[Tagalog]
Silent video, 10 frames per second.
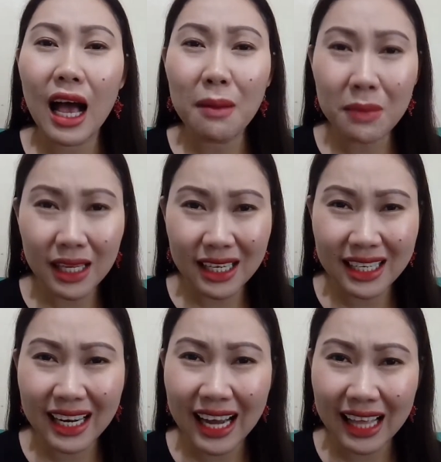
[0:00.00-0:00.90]

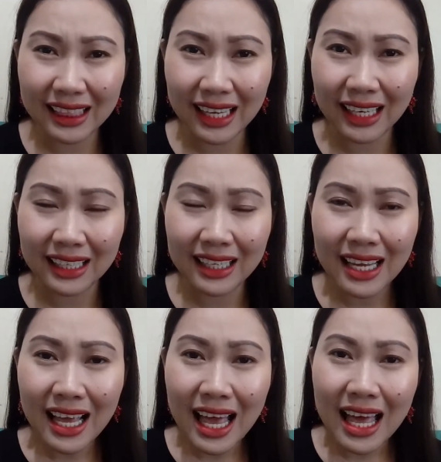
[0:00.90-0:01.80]
aminin na natin
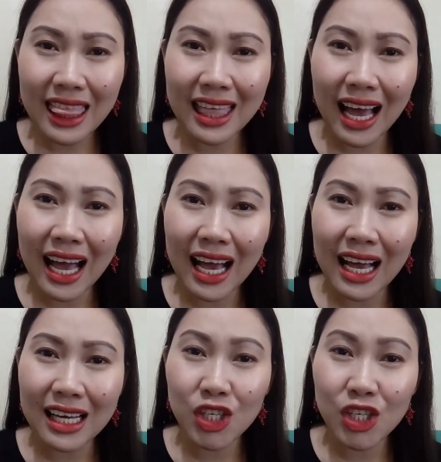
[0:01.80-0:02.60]
the